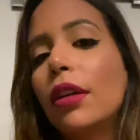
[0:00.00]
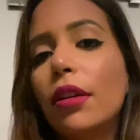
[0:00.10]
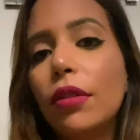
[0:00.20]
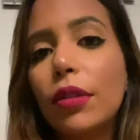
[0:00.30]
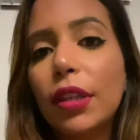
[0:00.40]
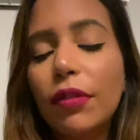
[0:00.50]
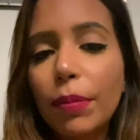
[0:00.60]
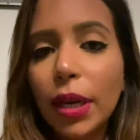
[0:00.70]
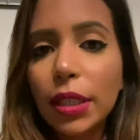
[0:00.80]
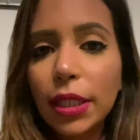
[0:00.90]
euh, qui fait
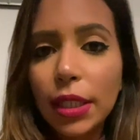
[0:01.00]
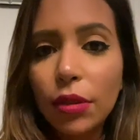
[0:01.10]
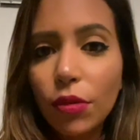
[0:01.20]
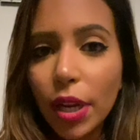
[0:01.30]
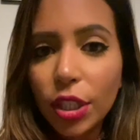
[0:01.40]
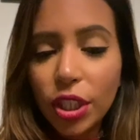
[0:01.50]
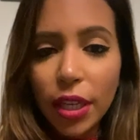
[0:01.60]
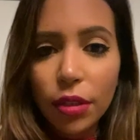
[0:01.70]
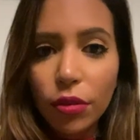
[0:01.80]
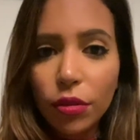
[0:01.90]
partie de la
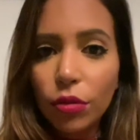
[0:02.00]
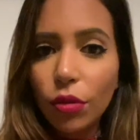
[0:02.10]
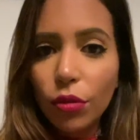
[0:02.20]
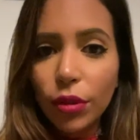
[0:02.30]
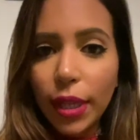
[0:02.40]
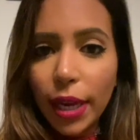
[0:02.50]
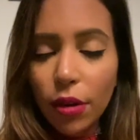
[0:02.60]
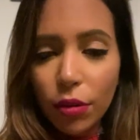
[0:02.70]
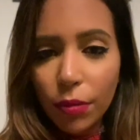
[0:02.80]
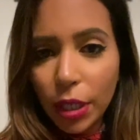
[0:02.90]
chaîne de
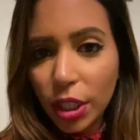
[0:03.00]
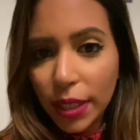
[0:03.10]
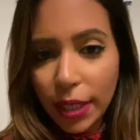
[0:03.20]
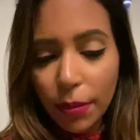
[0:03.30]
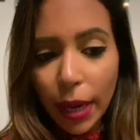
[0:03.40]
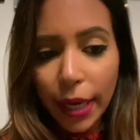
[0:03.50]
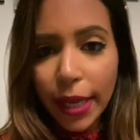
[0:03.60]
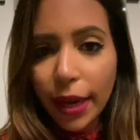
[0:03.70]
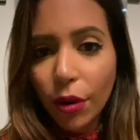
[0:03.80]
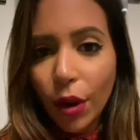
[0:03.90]
l'hôtel Majestic
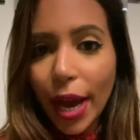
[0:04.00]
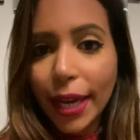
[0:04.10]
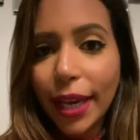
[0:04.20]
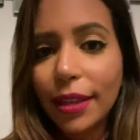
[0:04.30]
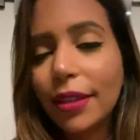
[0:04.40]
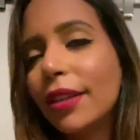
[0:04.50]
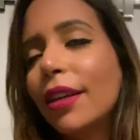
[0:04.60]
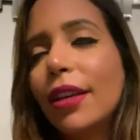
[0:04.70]
Barrière à Cannes.